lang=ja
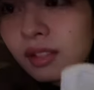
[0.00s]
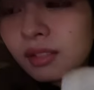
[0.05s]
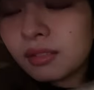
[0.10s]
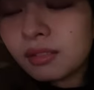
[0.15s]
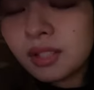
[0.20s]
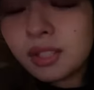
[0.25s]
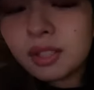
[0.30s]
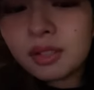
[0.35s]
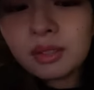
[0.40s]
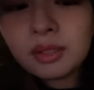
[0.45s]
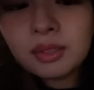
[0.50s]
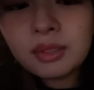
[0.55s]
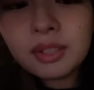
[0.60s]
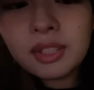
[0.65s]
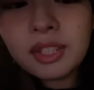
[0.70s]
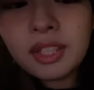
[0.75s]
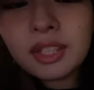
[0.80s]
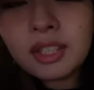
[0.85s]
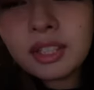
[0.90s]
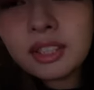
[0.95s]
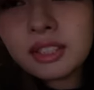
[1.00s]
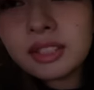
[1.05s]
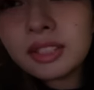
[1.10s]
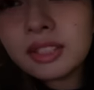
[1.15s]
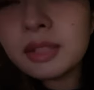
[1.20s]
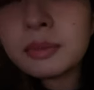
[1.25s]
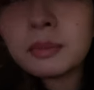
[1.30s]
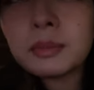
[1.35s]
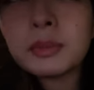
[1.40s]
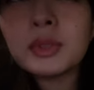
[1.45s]
ウィッグの浮いた感
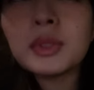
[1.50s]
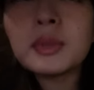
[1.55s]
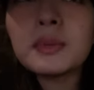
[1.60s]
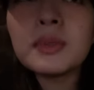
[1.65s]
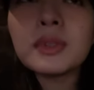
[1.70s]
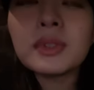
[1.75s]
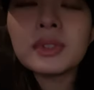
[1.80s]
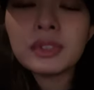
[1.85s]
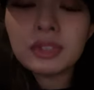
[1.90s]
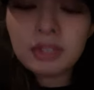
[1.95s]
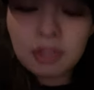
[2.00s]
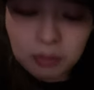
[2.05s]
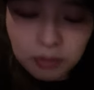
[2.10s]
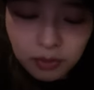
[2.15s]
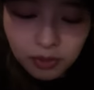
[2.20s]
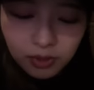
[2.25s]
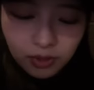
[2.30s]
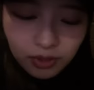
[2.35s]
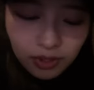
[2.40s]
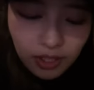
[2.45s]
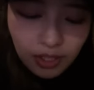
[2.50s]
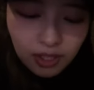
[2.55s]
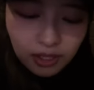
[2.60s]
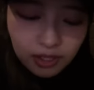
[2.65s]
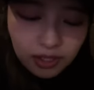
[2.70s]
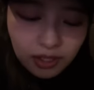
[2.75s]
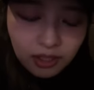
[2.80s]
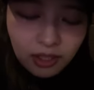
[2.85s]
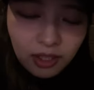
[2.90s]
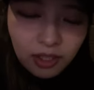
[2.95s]
じでももともでも言うて
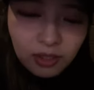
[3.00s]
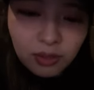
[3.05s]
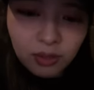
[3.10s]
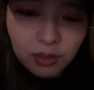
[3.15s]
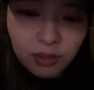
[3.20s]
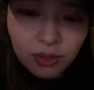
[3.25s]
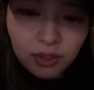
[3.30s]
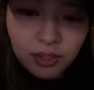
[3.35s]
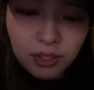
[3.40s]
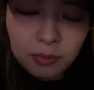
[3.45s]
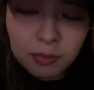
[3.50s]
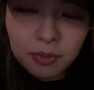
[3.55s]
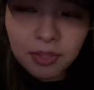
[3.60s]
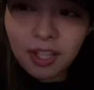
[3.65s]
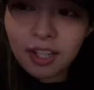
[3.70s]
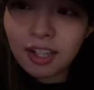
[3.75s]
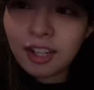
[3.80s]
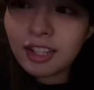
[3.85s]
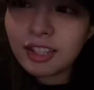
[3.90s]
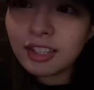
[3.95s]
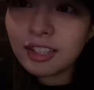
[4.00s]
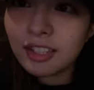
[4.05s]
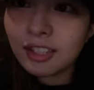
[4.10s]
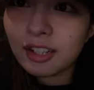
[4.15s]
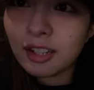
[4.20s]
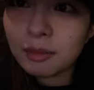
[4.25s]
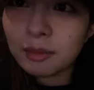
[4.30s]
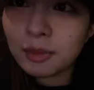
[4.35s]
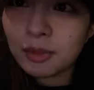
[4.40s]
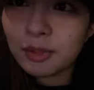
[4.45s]
切ったと言っても長いんで
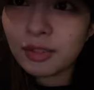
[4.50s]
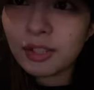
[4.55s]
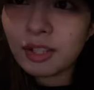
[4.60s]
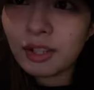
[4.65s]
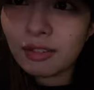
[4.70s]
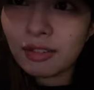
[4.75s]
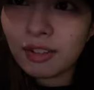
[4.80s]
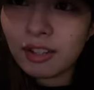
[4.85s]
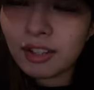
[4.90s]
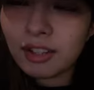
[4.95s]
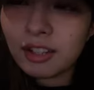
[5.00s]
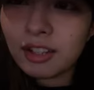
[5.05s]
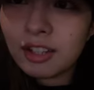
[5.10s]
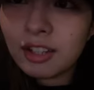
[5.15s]
髪の毛は